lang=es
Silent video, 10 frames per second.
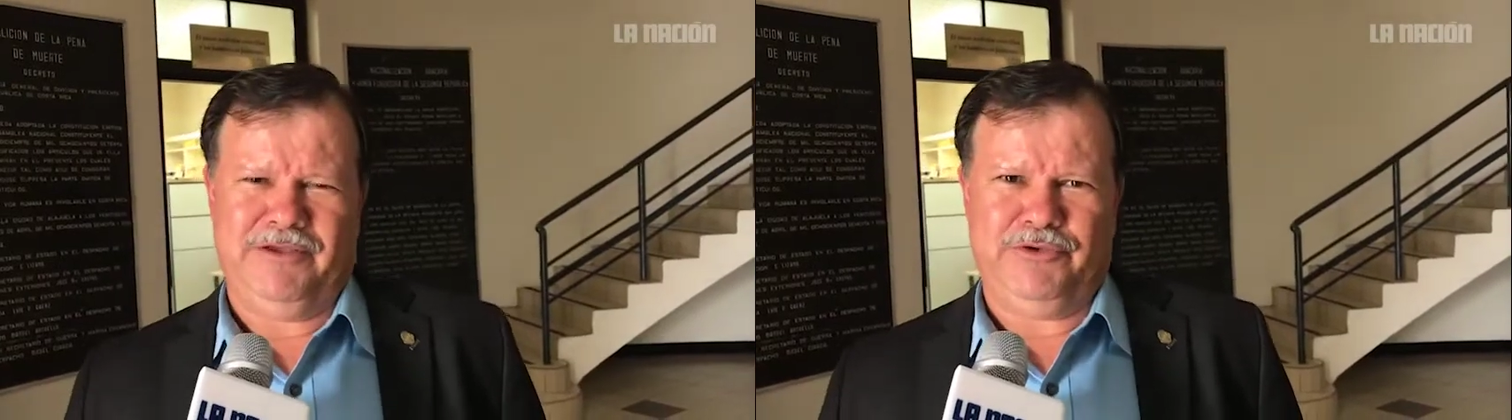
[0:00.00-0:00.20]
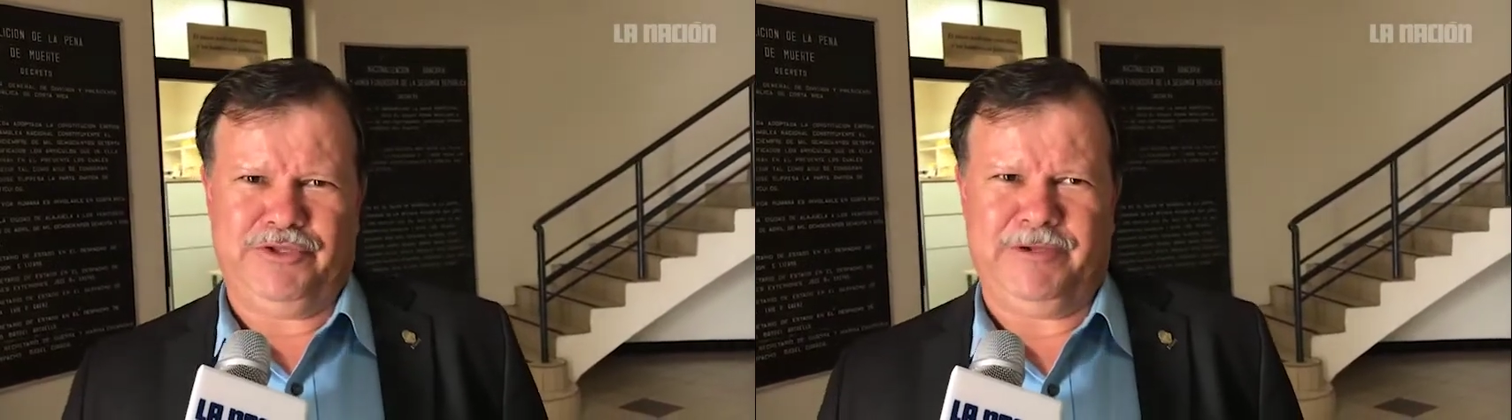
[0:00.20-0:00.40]

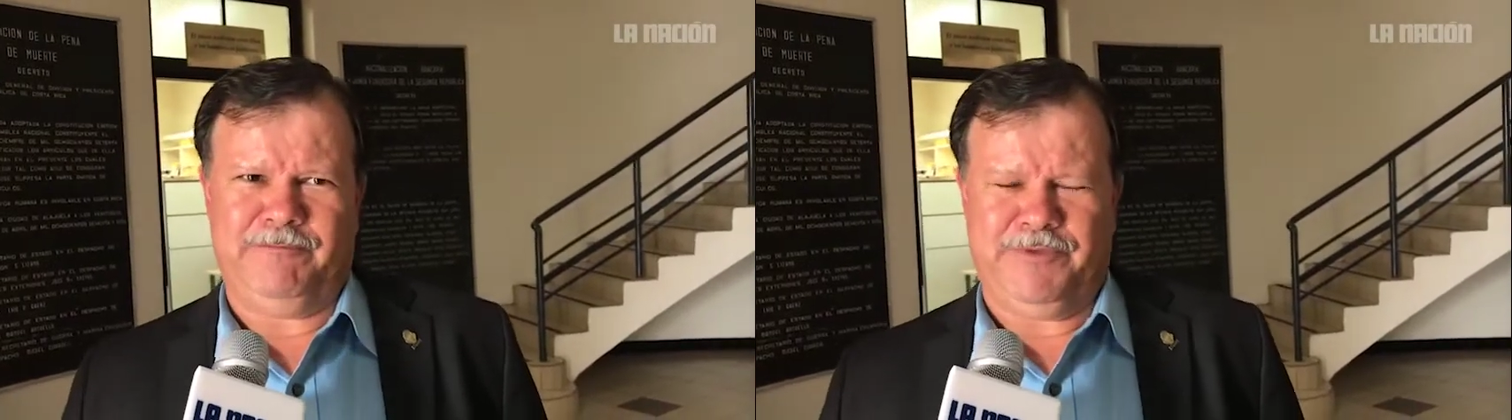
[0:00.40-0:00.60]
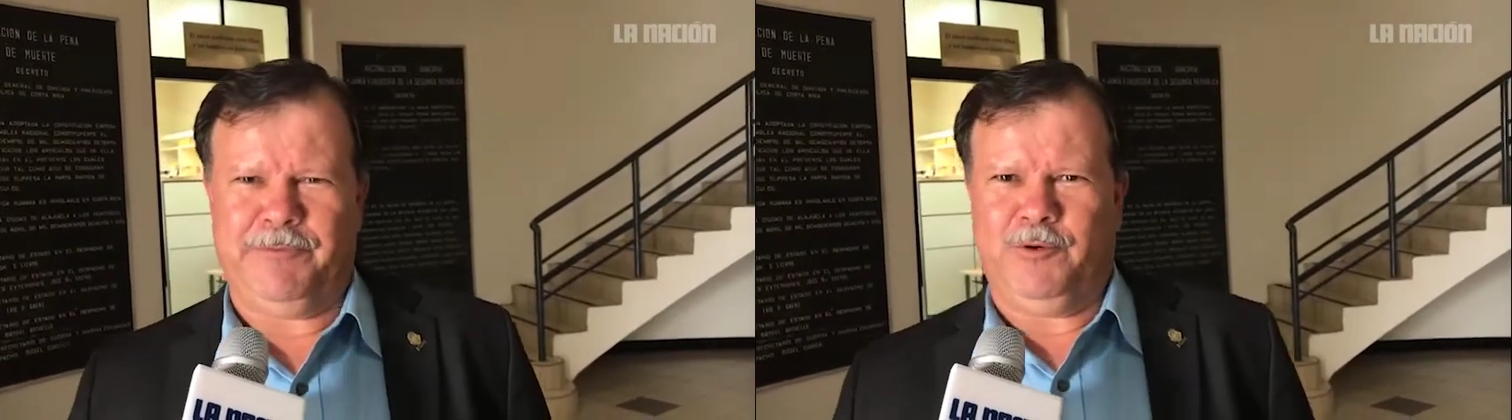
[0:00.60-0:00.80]
Yo te,
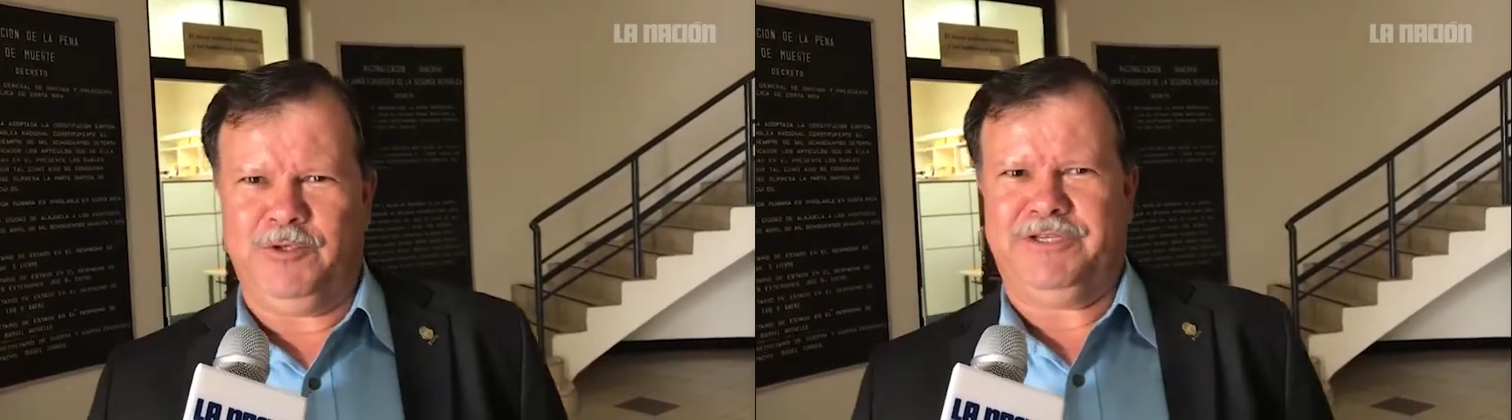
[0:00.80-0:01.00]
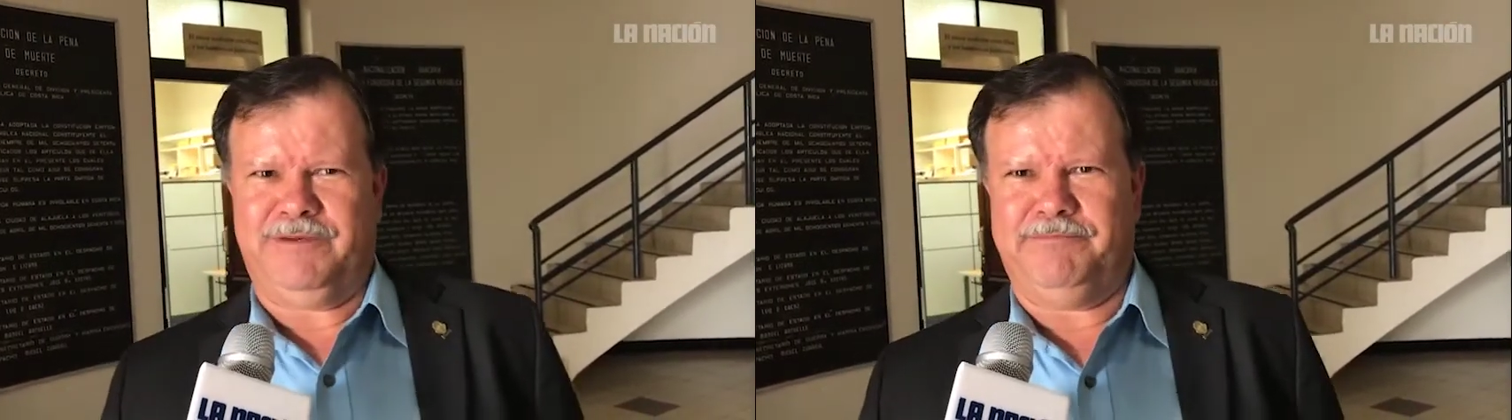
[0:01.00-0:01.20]
te puedo
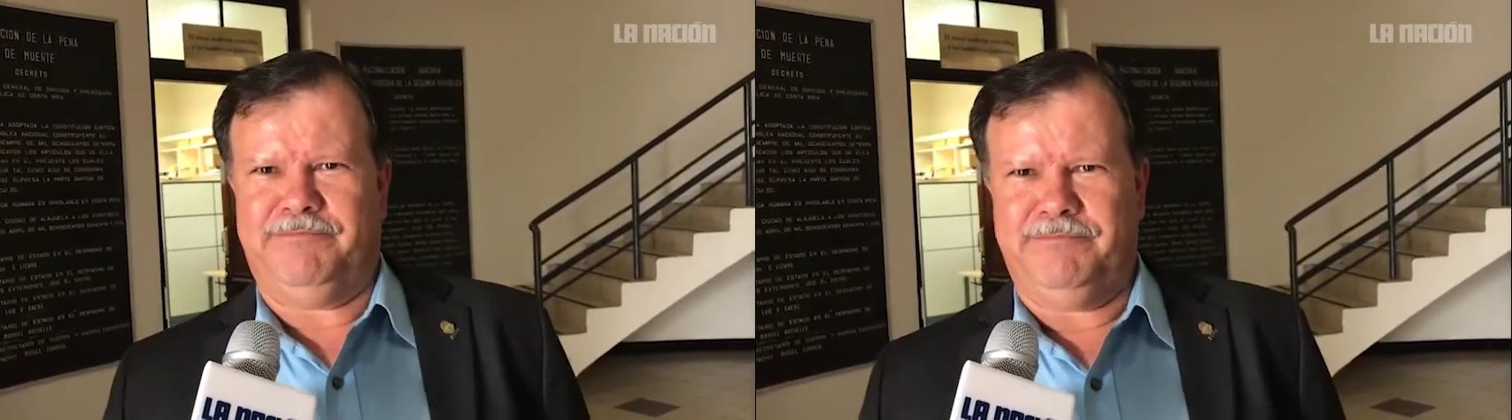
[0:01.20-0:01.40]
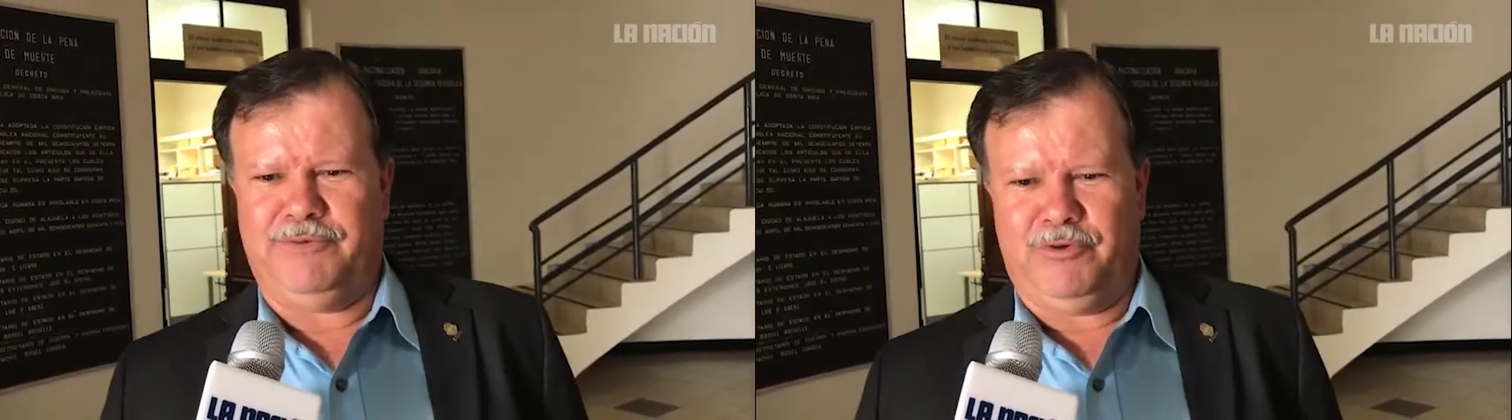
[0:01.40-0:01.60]
decir
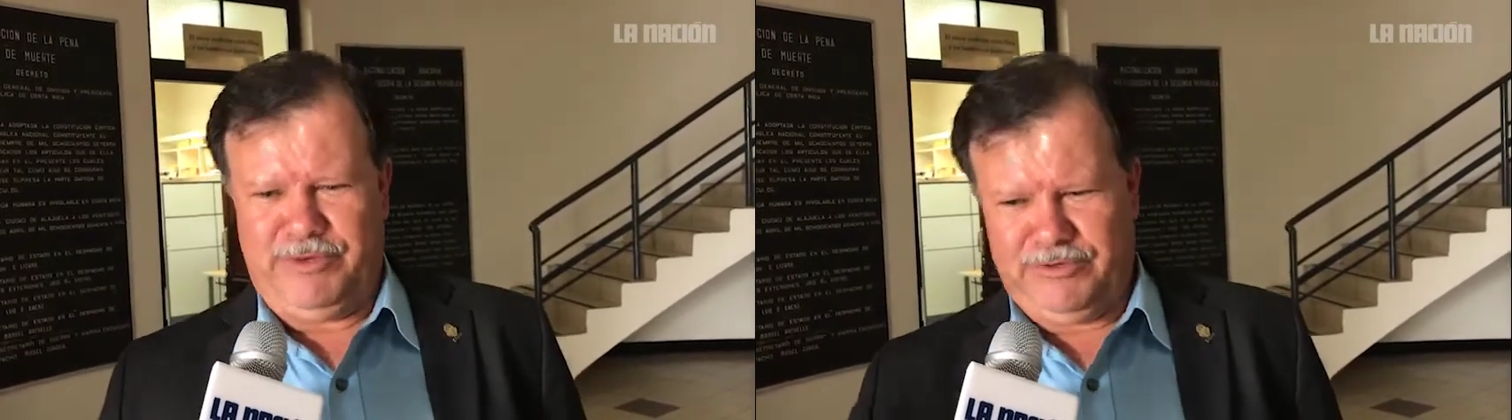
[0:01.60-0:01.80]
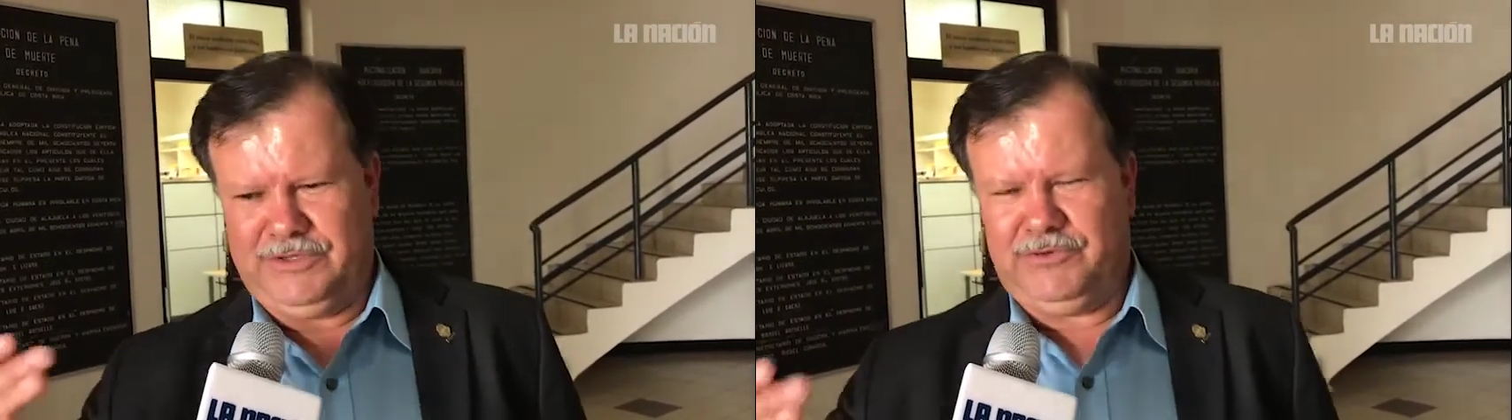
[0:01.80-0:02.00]
por lo menos que